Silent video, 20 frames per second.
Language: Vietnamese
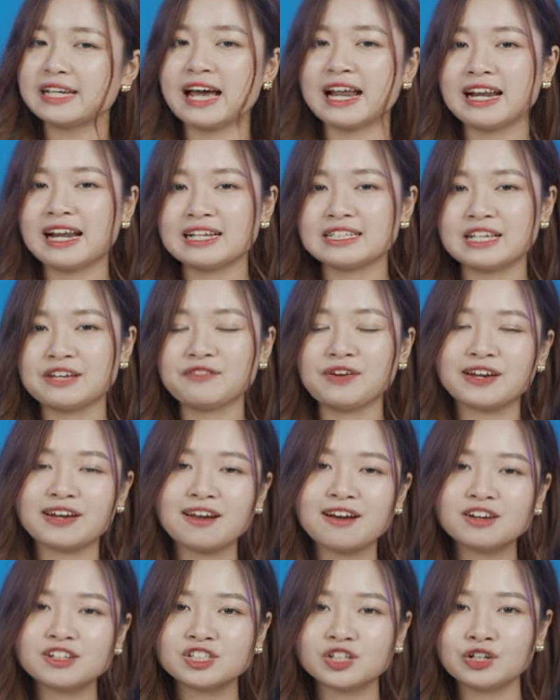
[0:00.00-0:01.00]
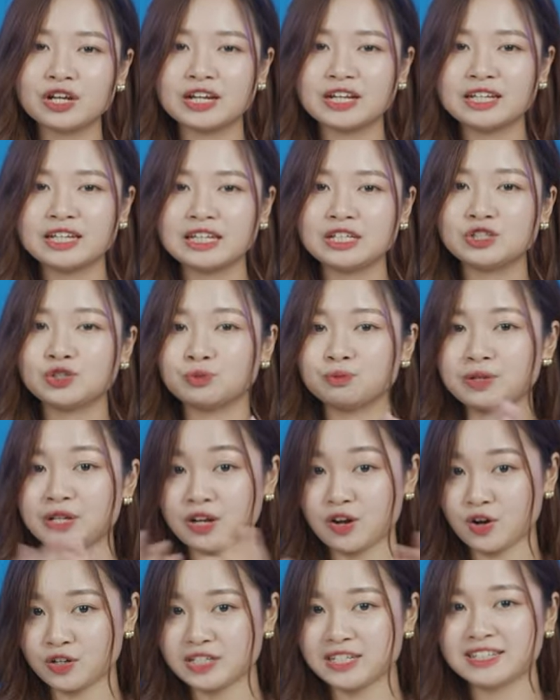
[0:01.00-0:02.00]
chắn là sẽ phải đợi cho đến khi chúng
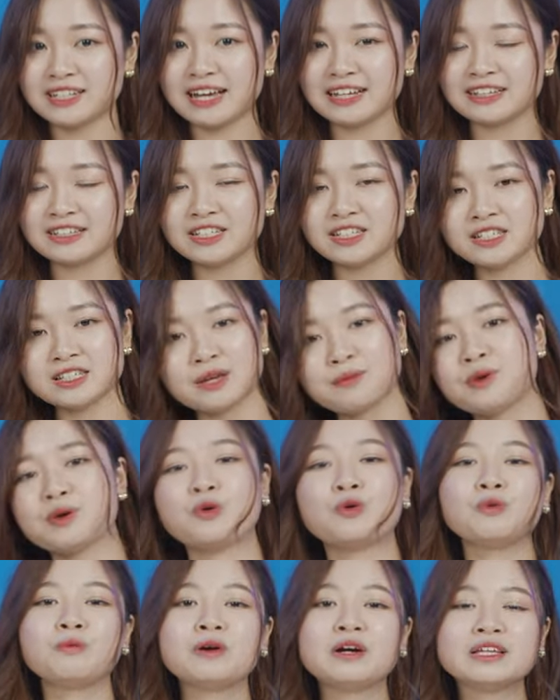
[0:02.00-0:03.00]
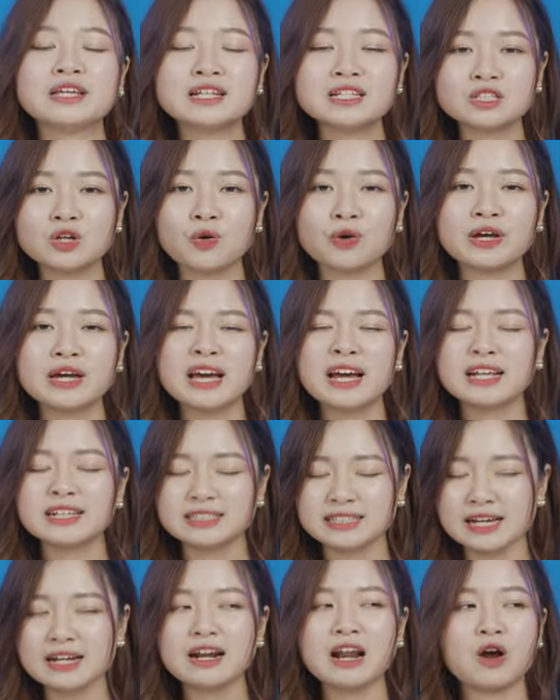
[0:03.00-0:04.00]
mình có trên tay những chiếc CPU mới nhất rồi,
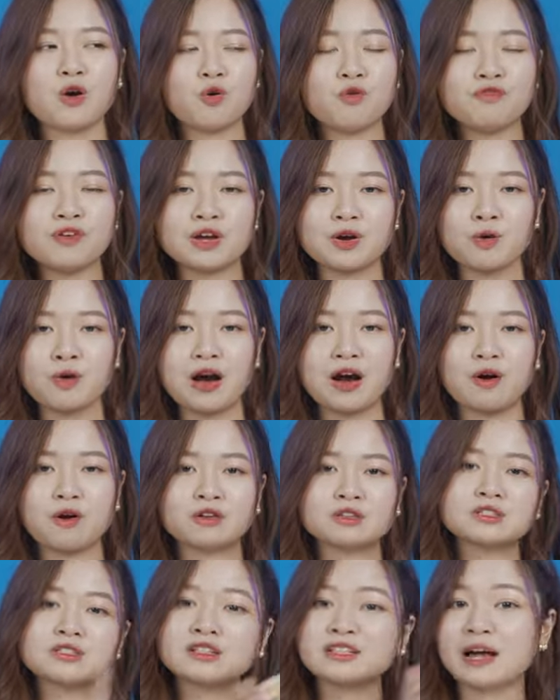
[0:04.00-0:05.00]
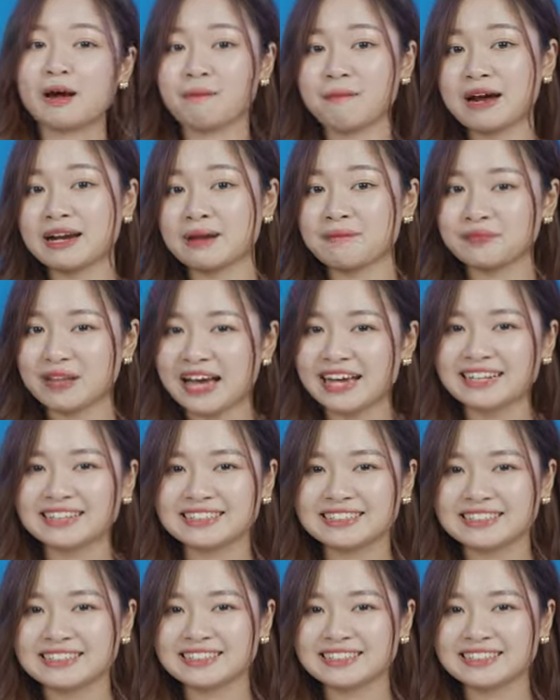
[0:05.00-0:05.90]
chắc là cũng phải khoảng giữa tháng 3 năm nay.